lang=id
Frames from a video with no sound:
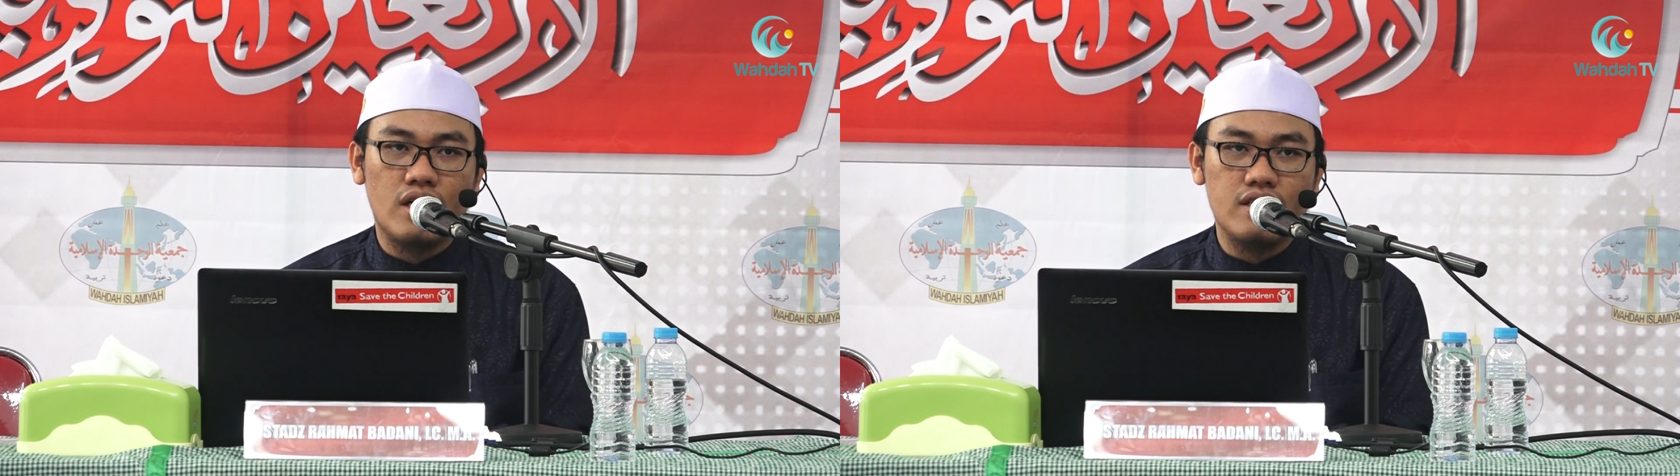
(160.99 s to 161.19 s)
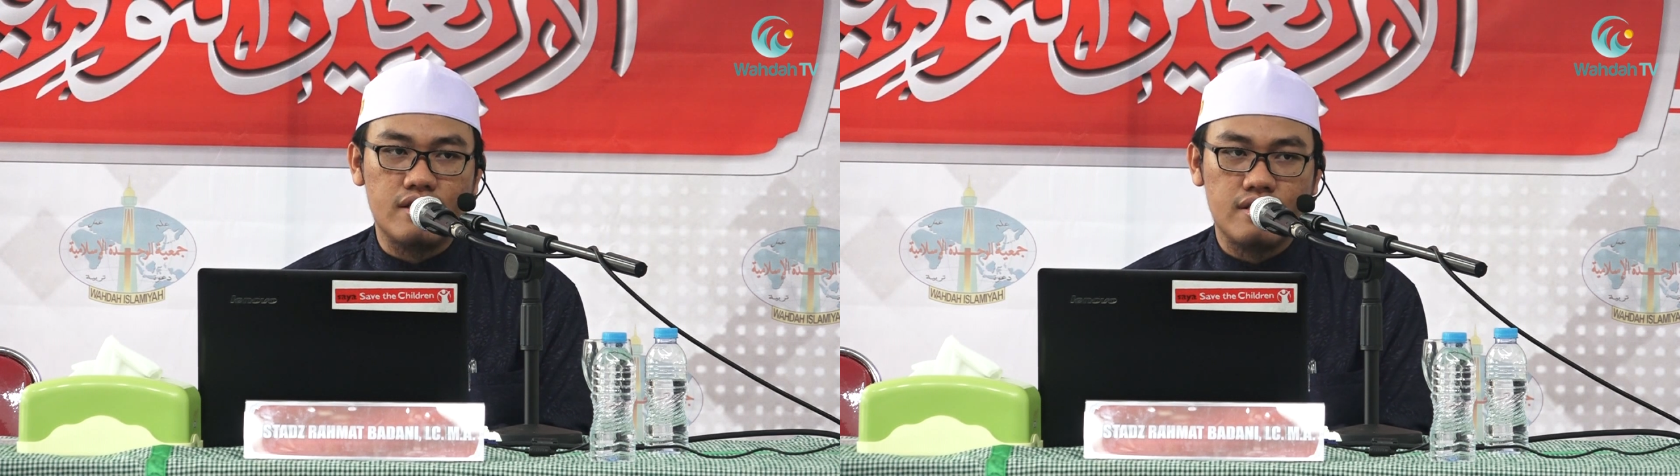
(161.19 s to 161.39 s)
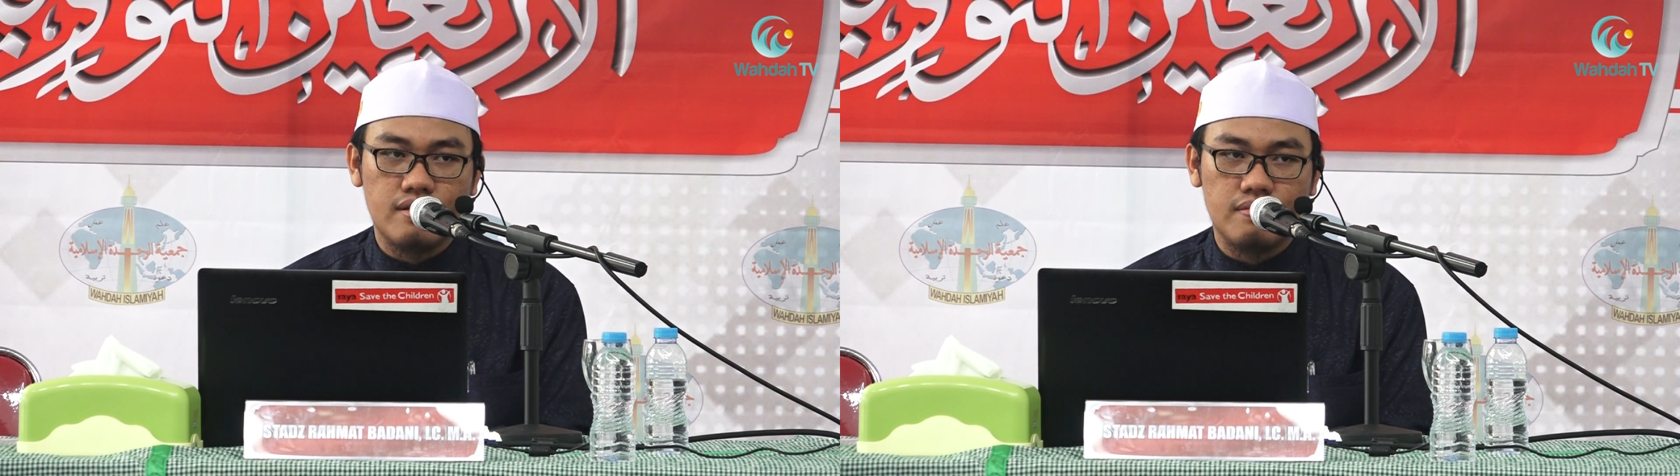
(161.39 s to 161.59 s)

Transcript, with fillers: hadis.